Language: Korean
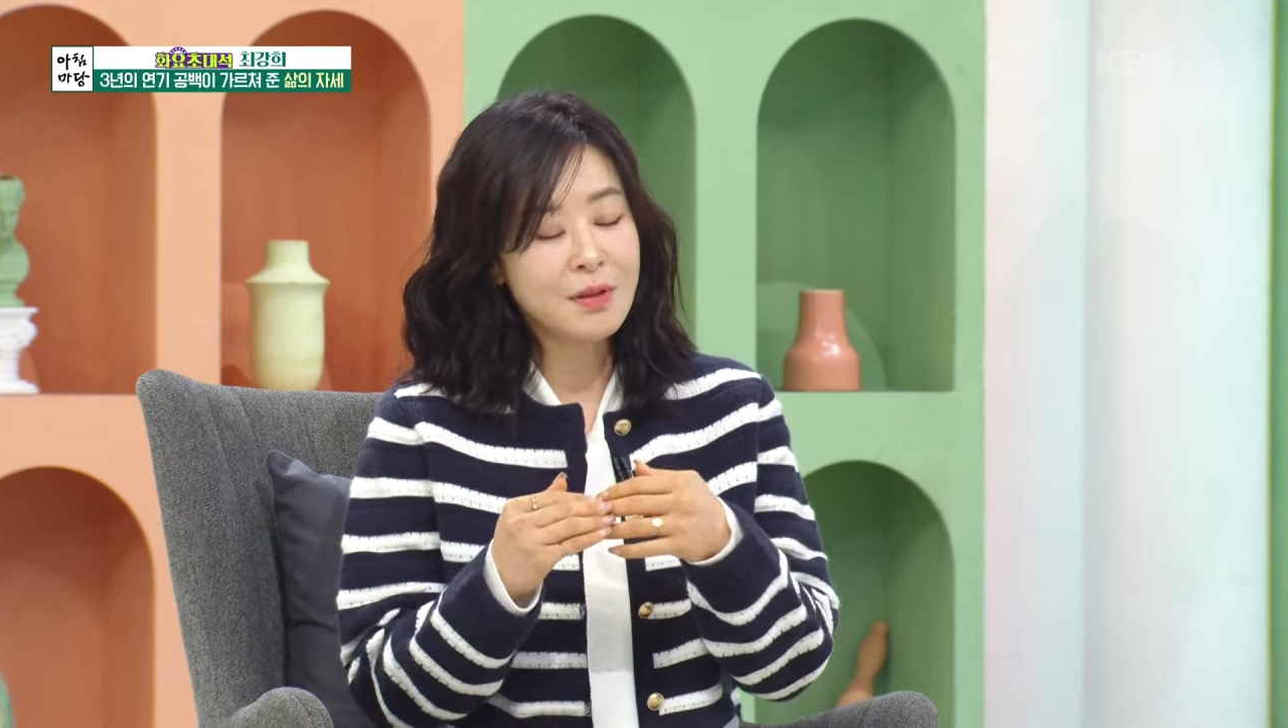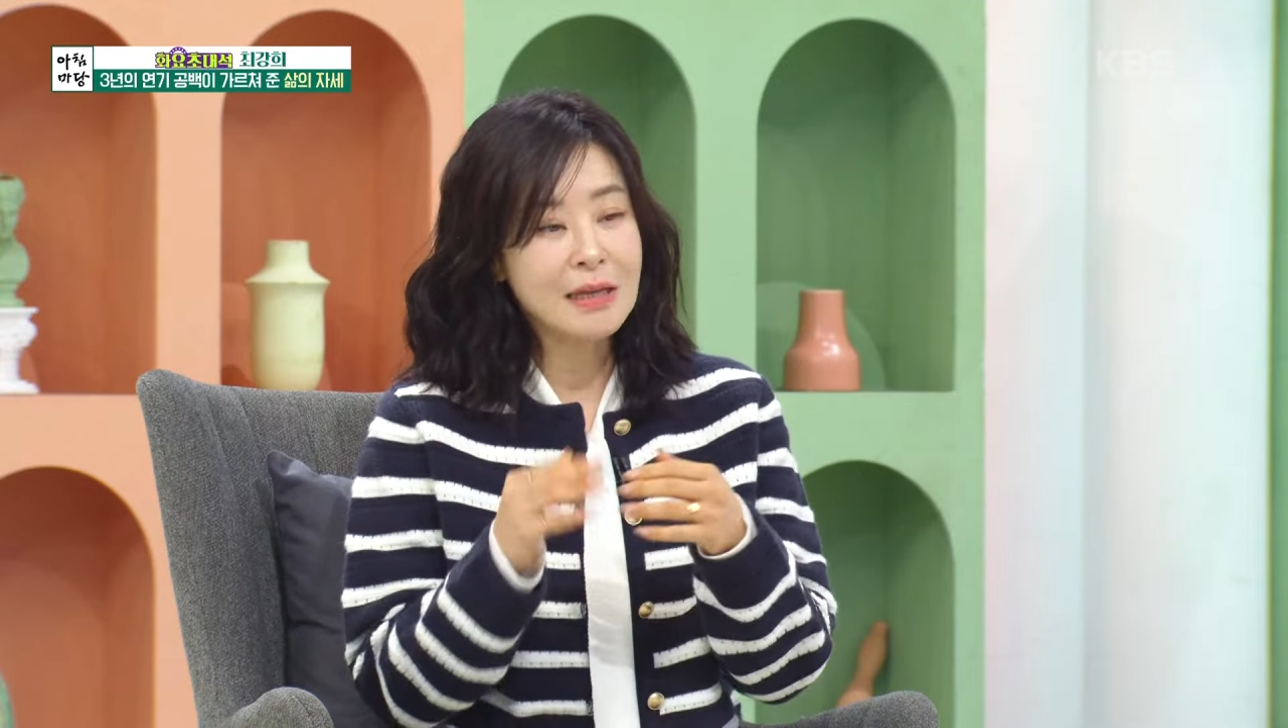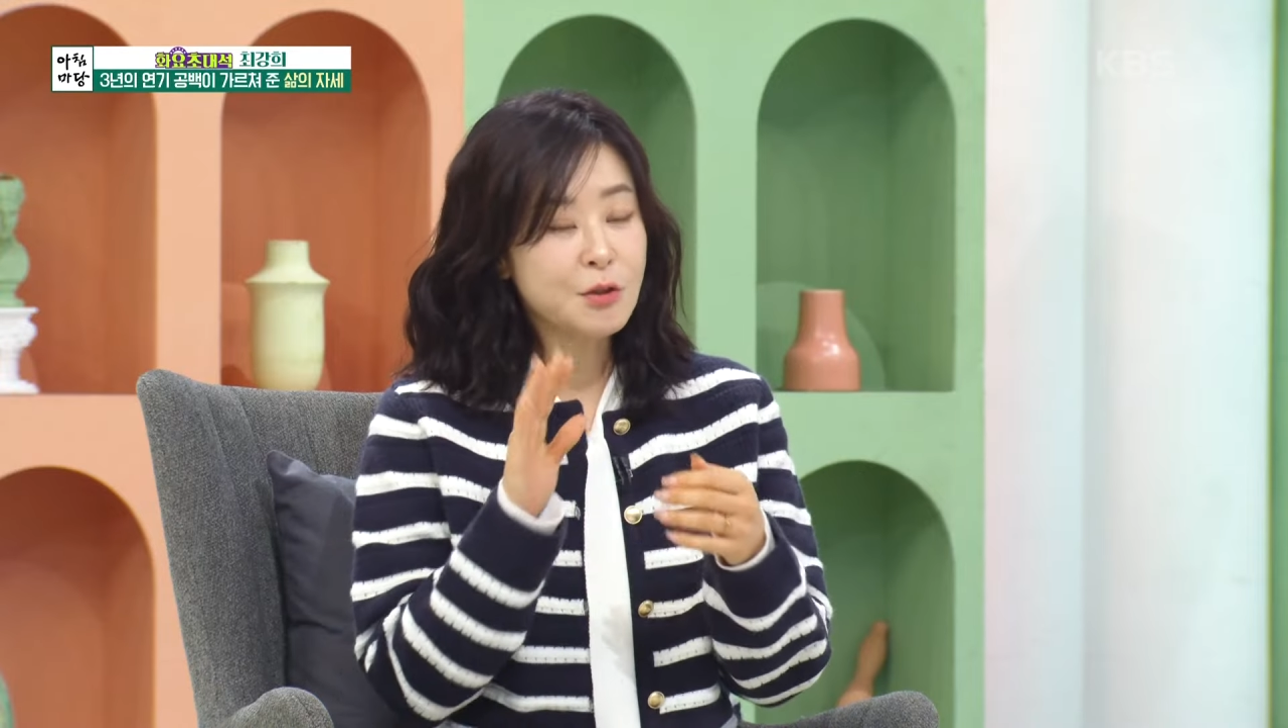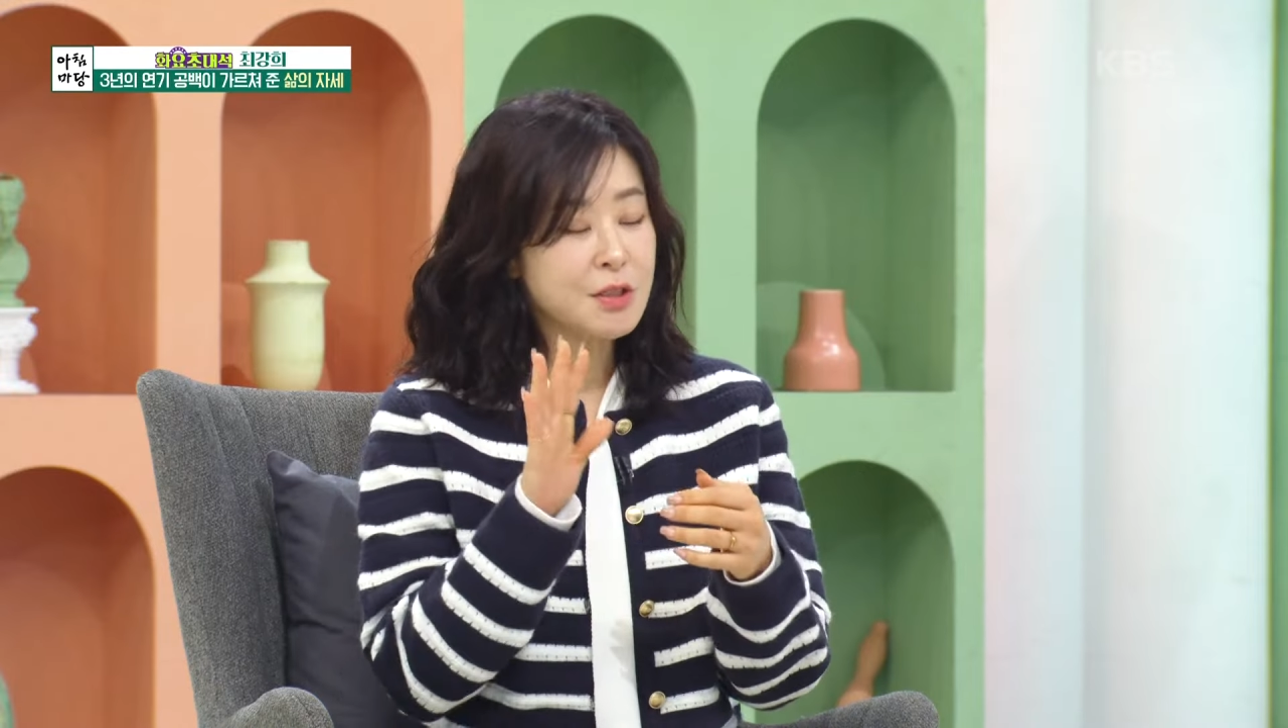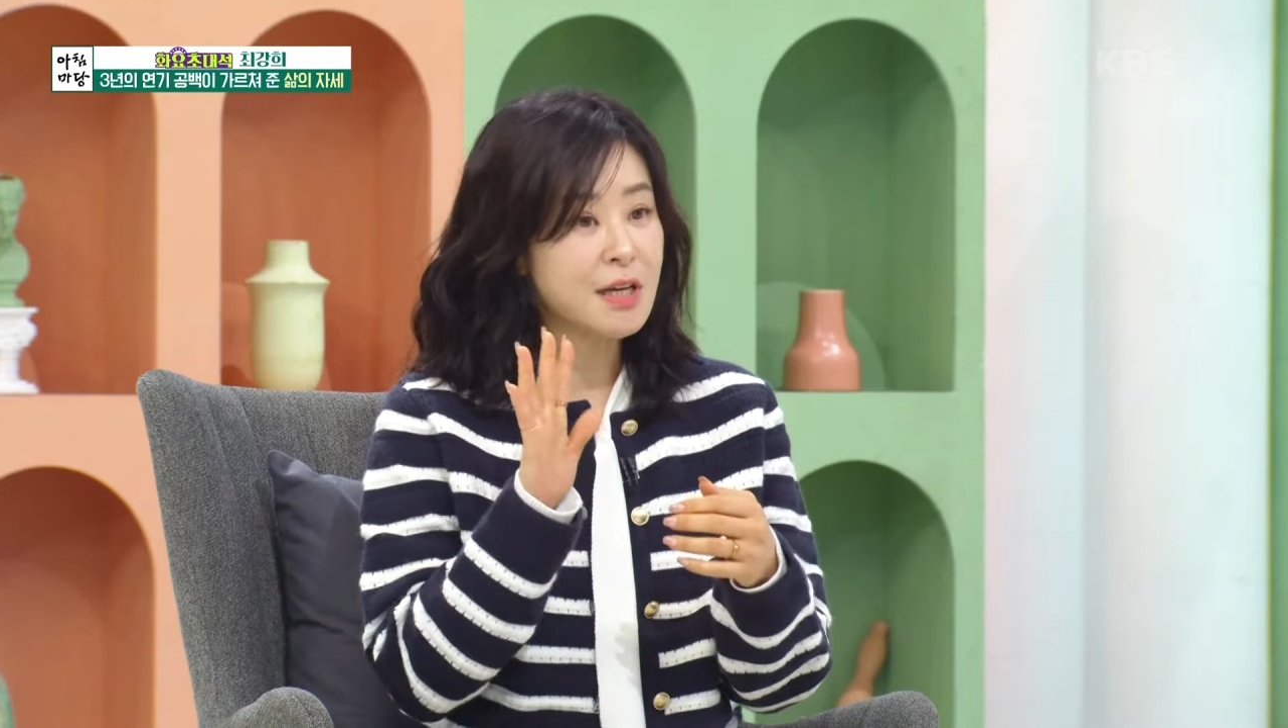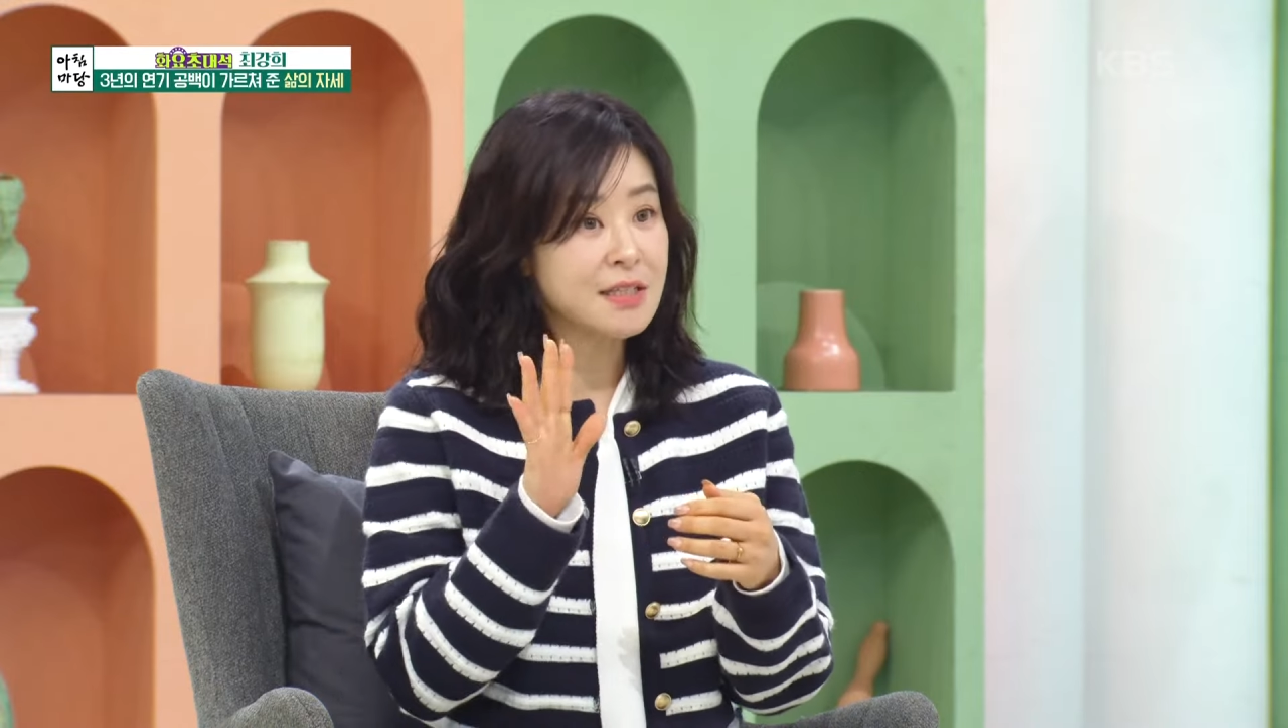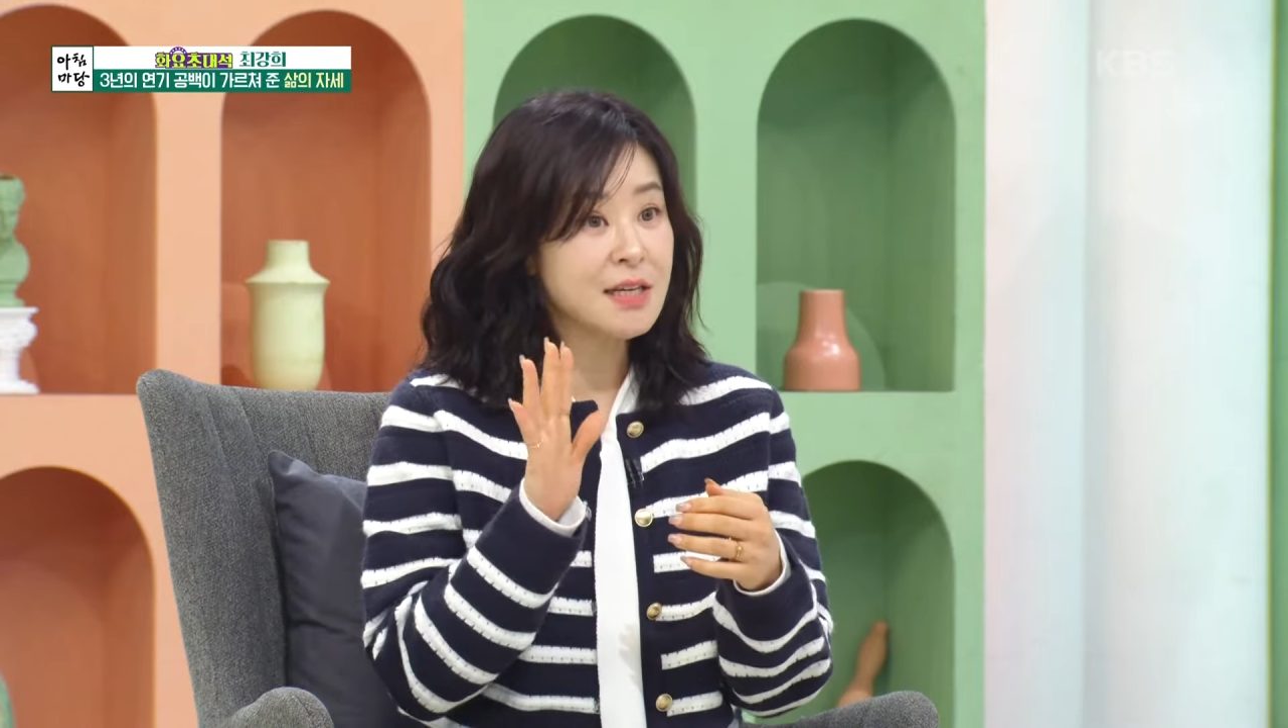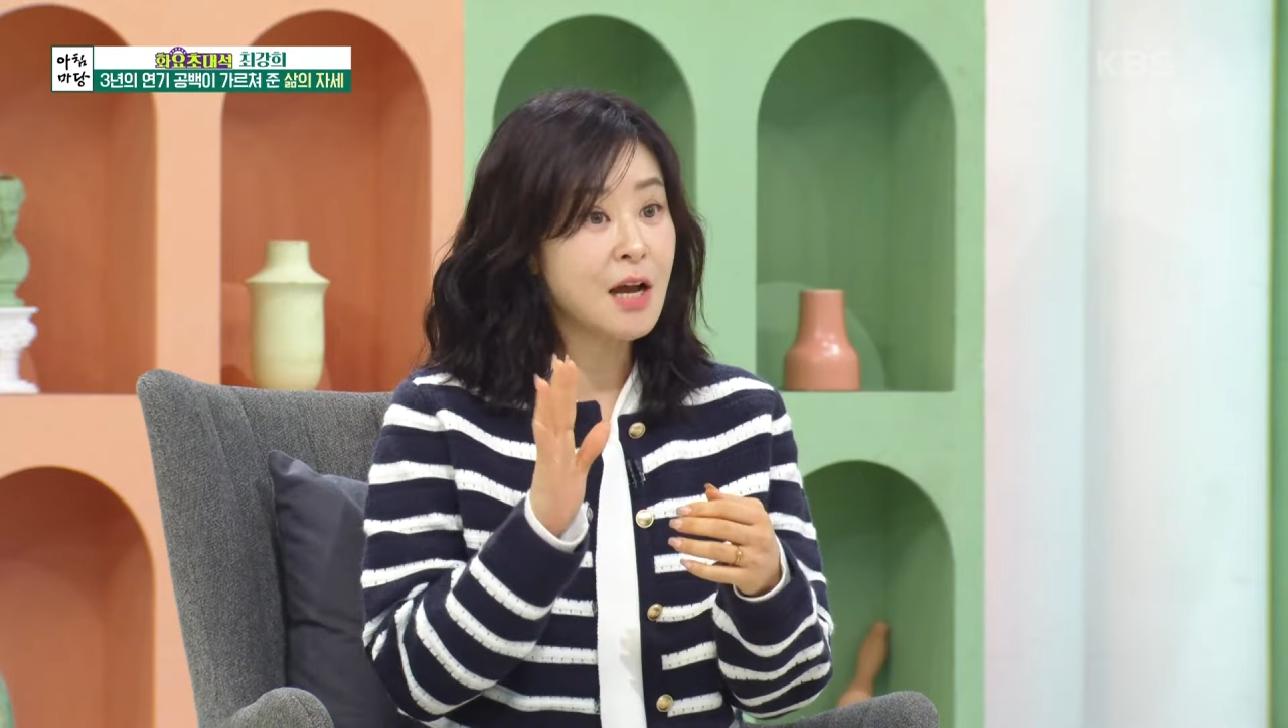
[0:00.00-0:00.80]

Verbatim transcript: 5시간씩